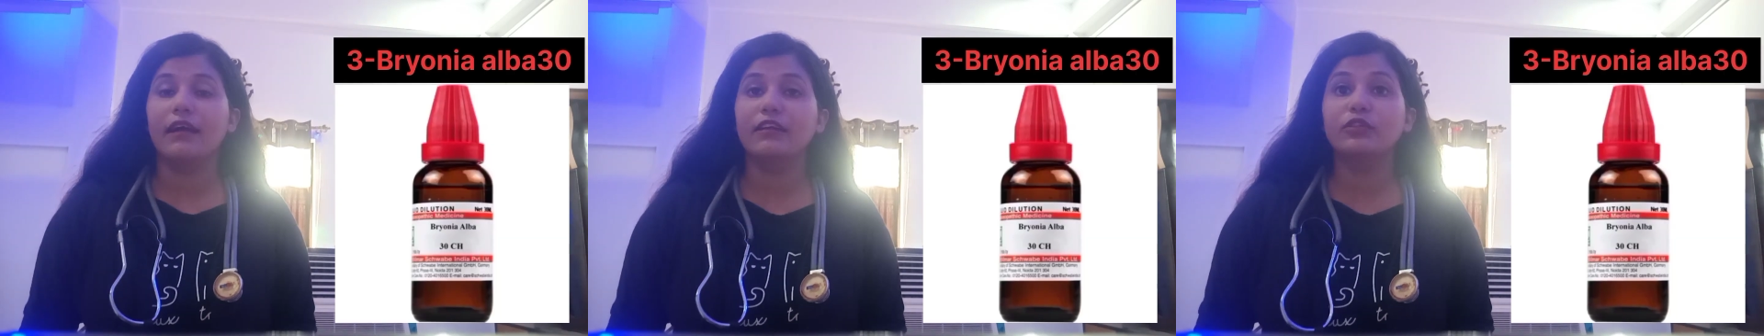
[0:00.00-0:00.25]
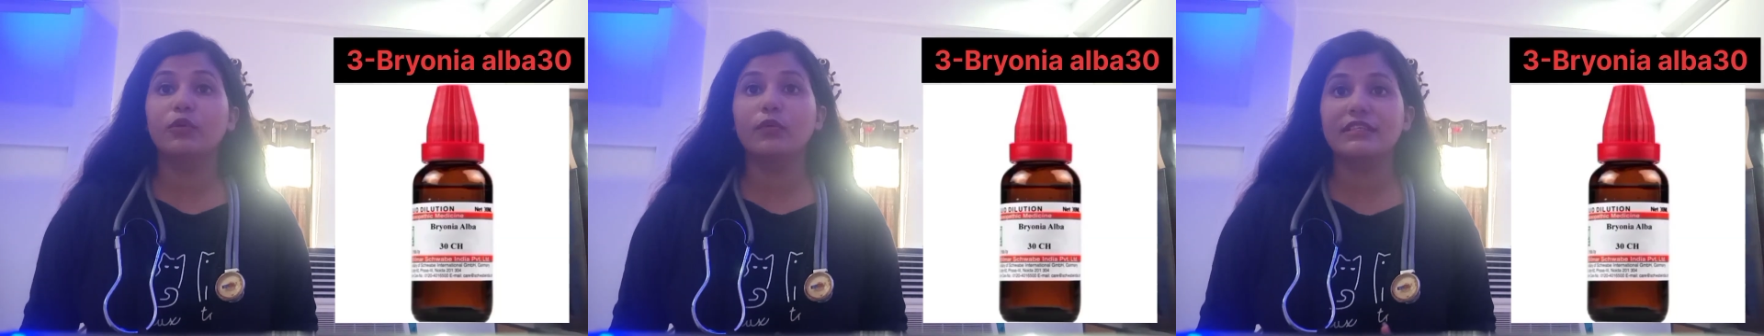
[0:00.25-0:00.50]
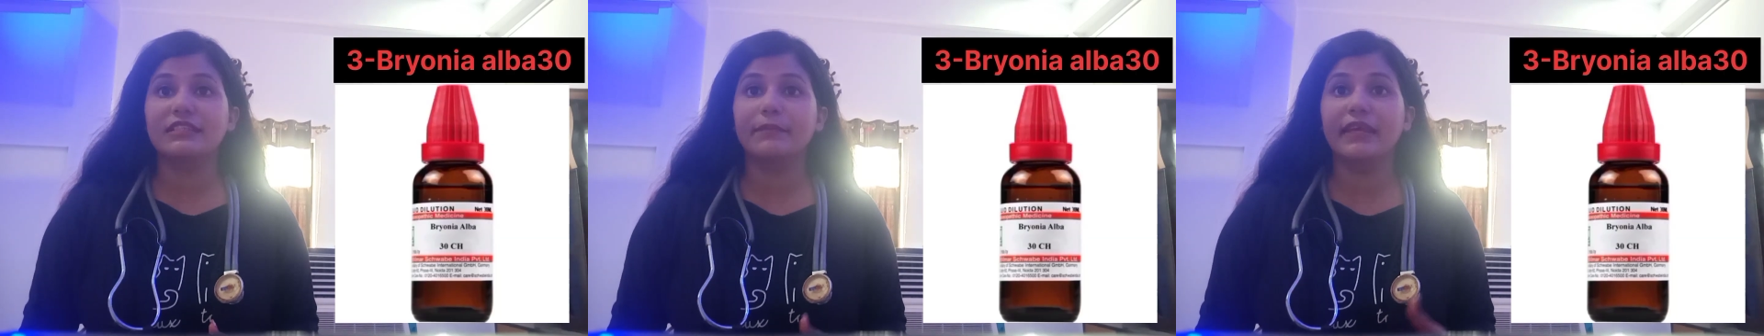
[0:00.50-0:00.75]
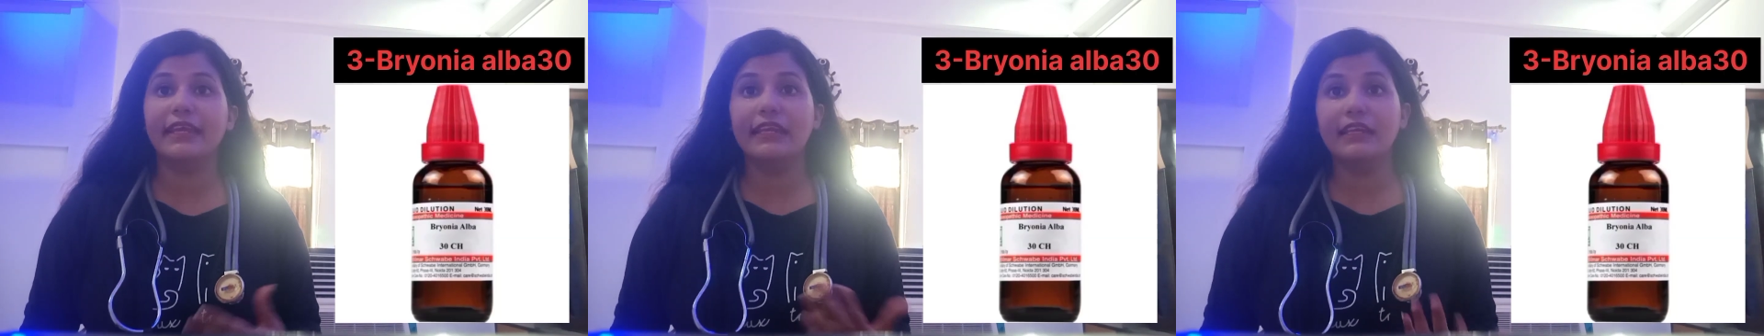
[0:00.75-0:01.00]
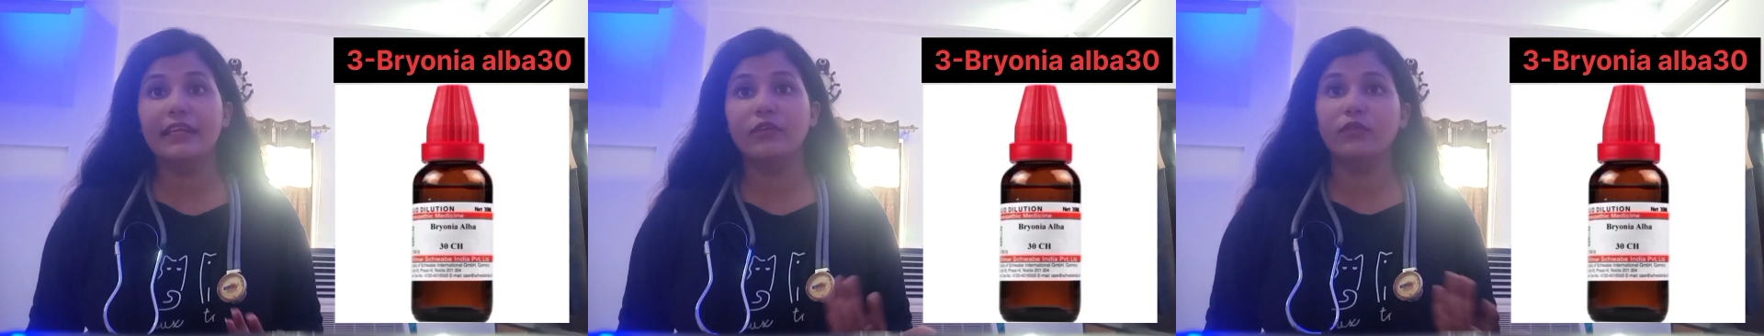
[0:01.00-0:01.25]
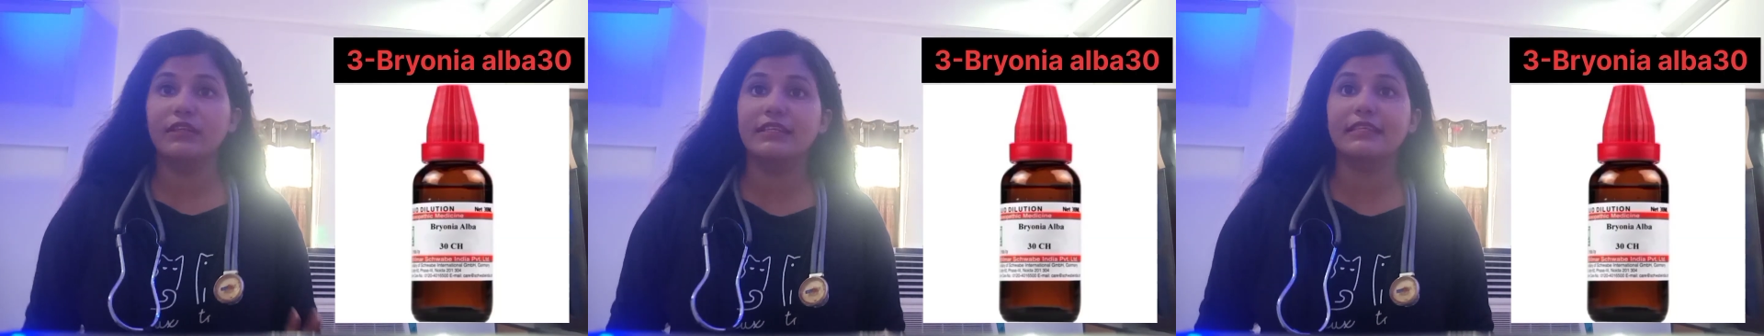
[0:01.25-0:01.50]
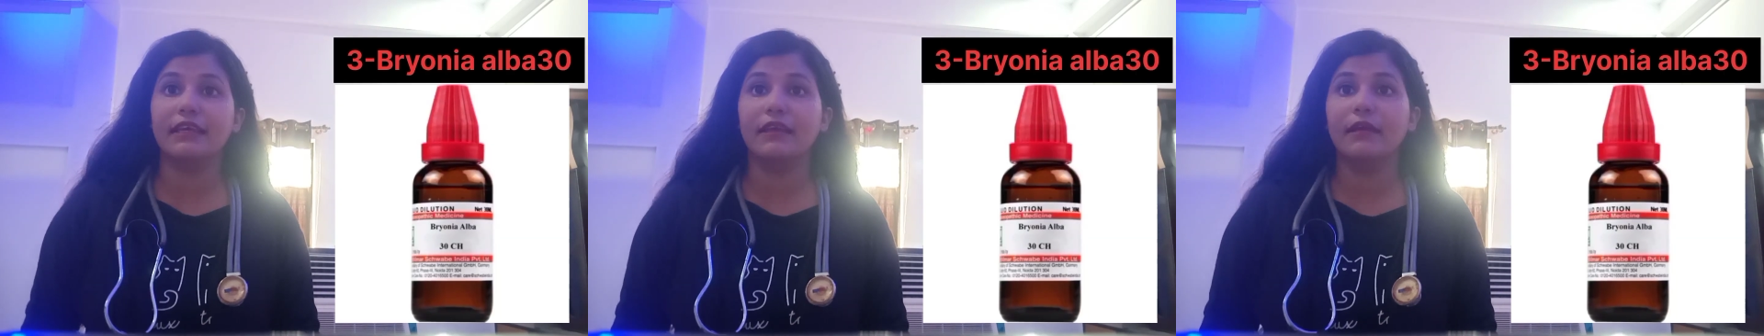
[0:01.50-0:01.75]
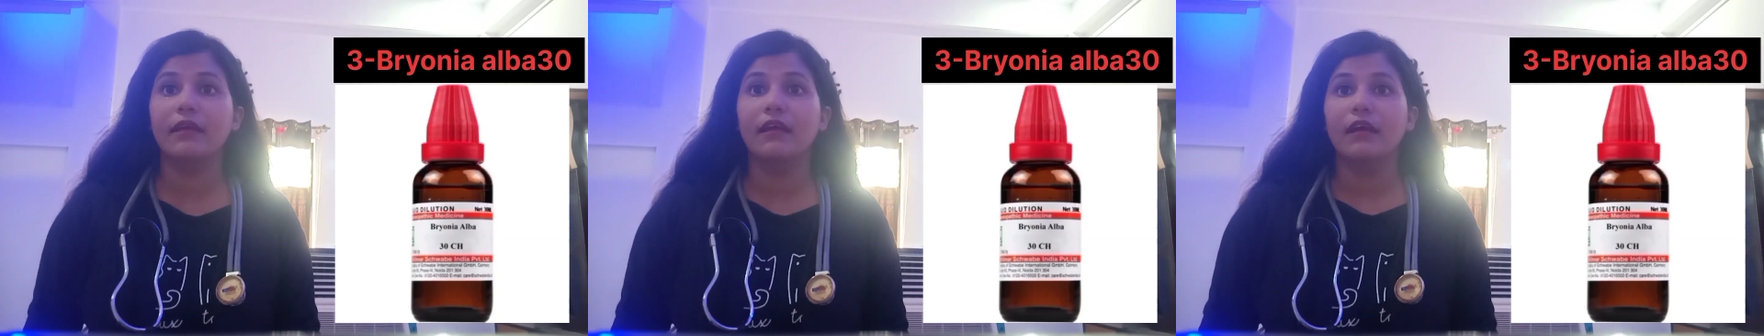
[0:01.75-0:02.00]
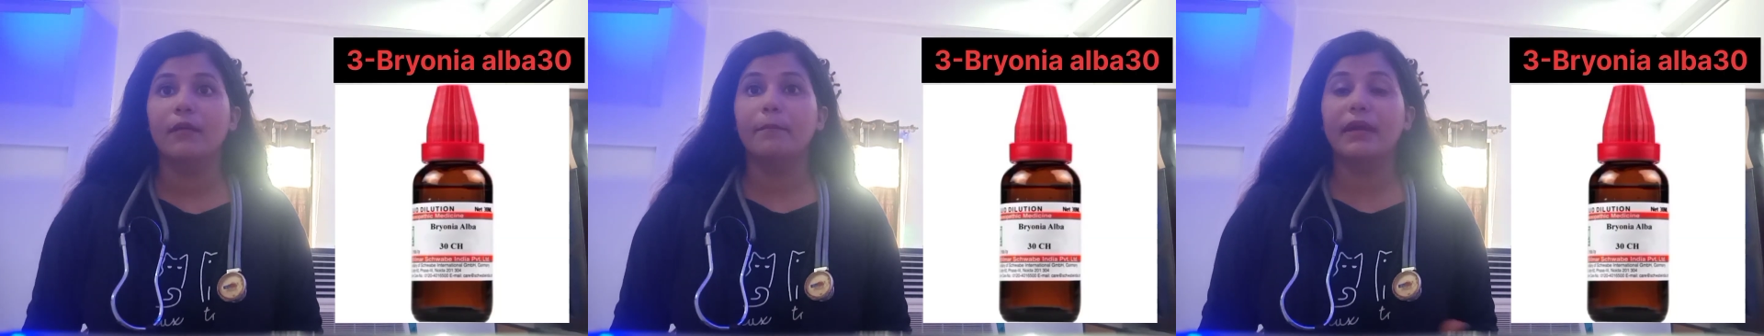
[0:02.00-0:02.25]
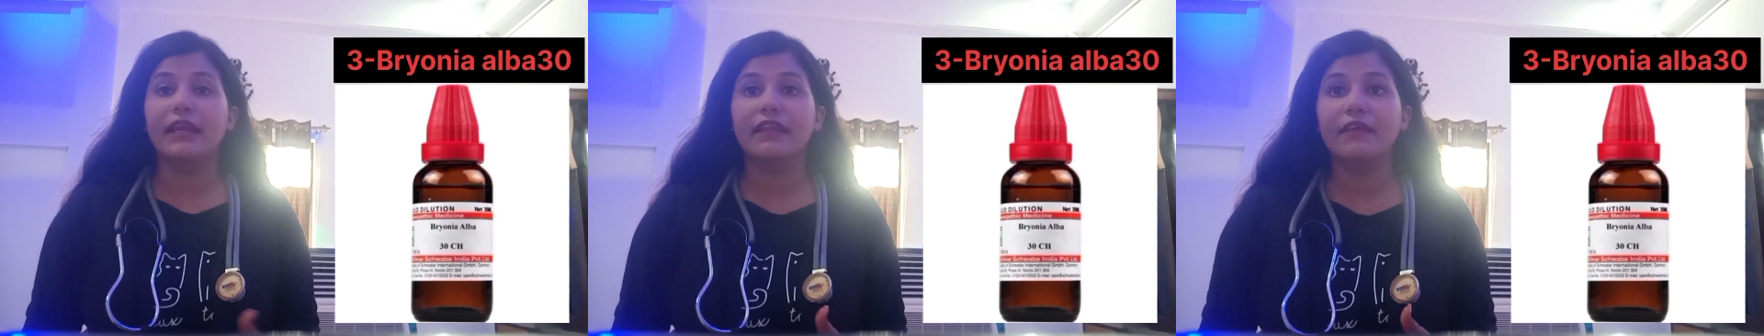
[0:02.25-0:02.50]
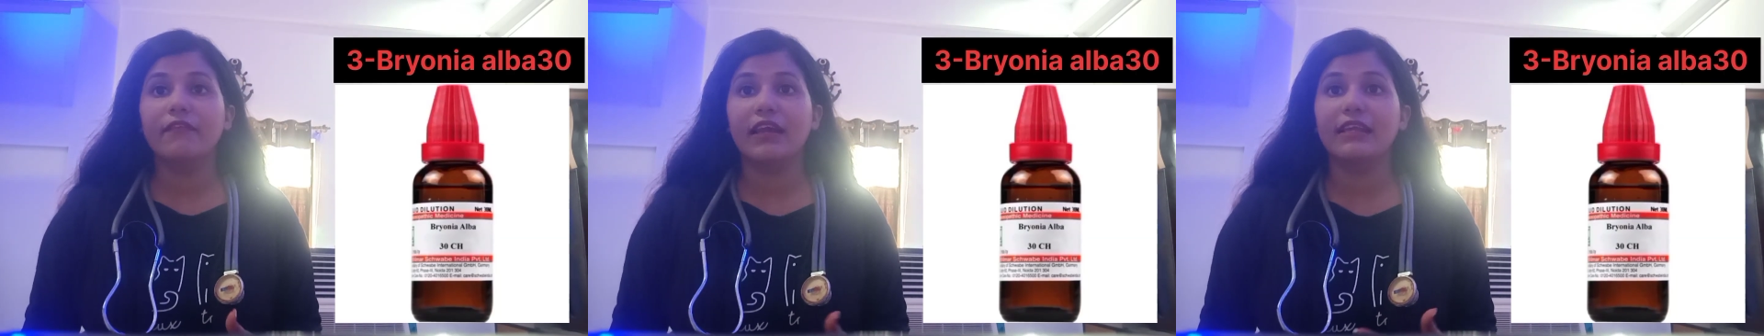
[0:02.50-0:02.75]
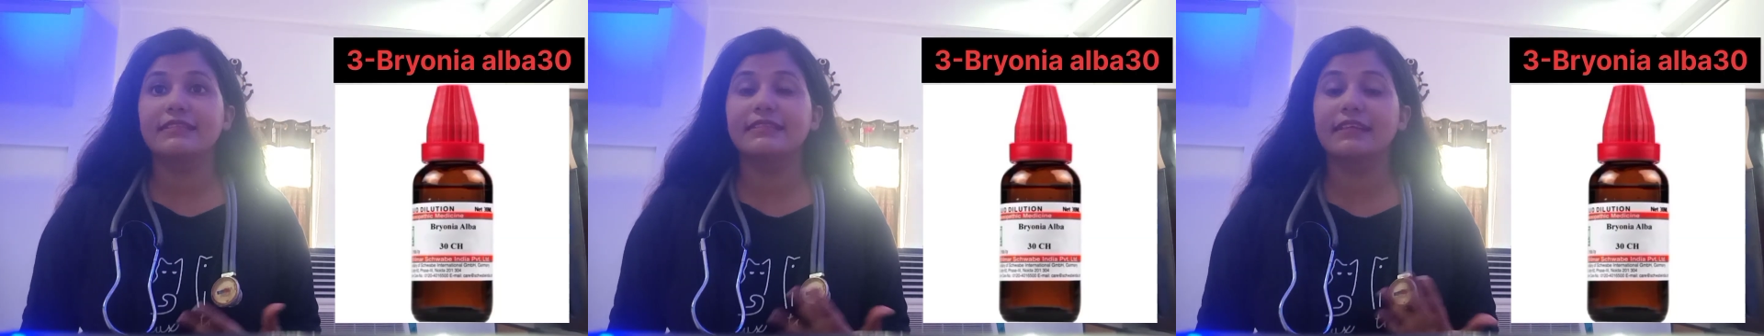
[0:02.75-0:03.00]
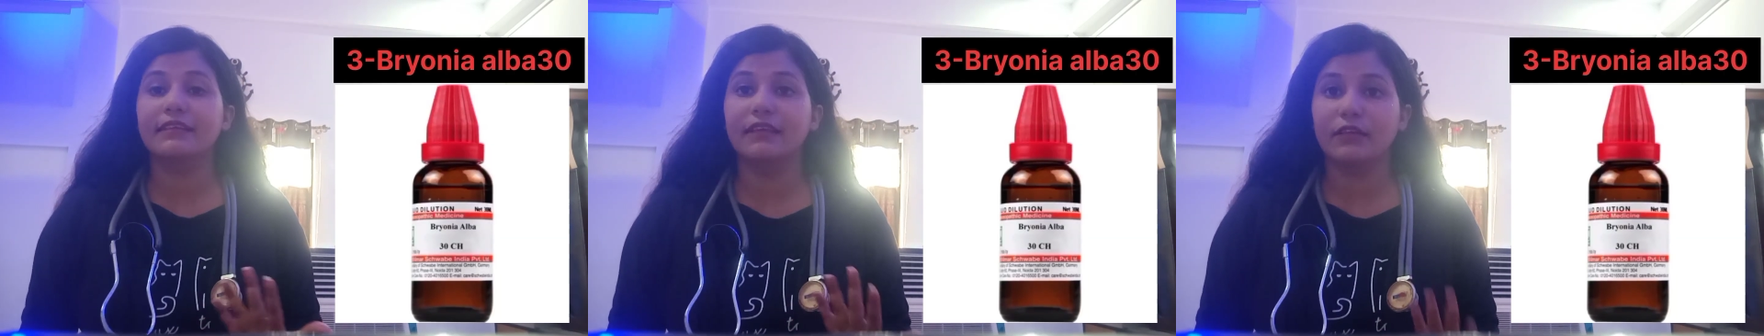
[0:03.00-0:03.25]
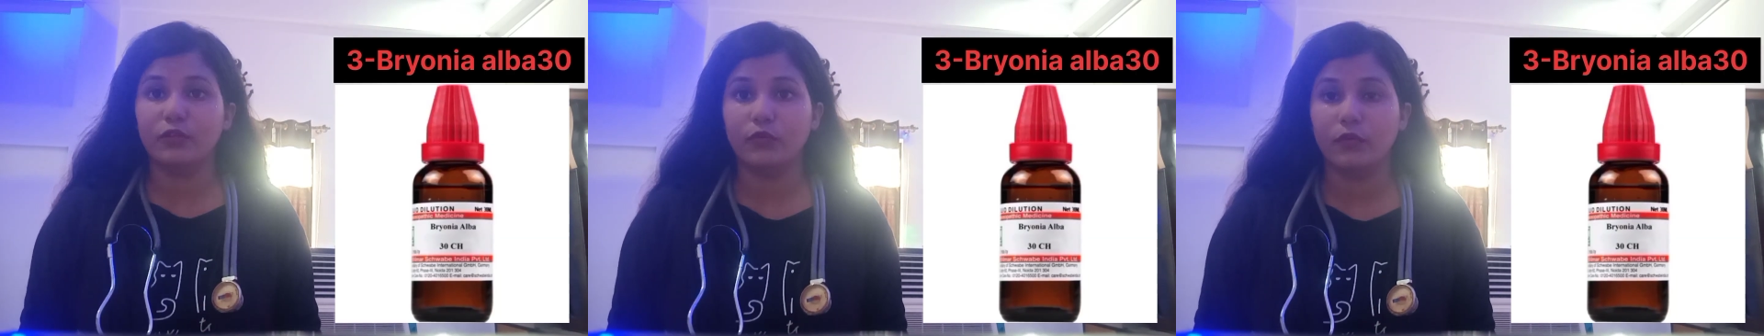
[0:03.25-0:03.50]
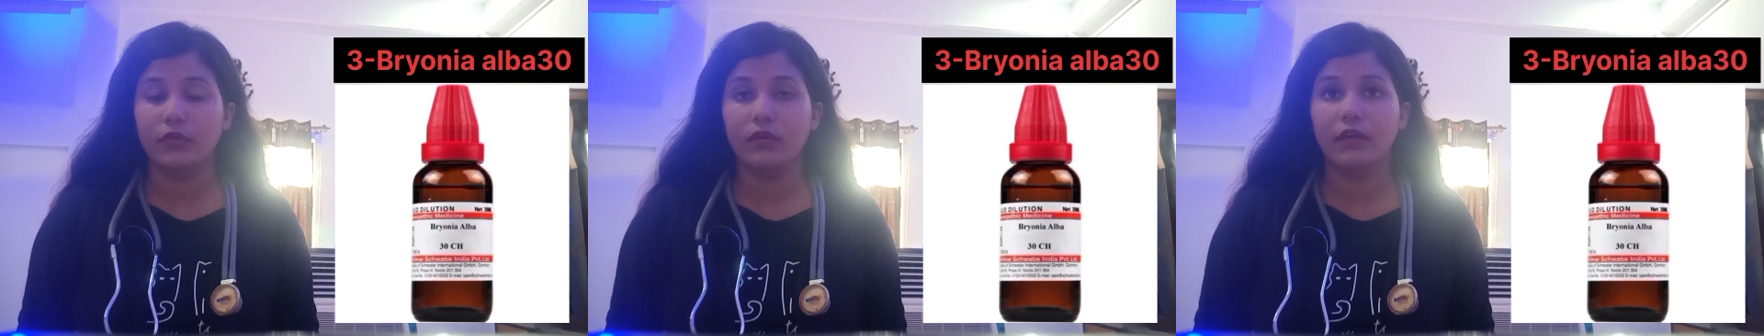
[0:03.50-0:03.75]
अगर थोड़ा सा भी हिलने डुलने से बढ़ने वाला सिर दर्द हो